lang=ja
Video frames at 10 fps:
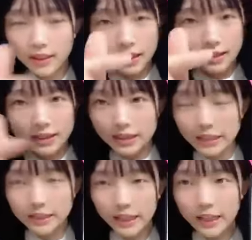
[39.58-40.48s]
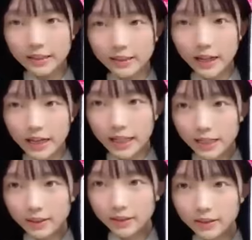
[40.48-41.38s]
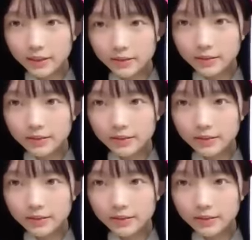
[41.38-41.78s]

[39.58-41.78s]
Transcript: はりちゃんさんハートありがとう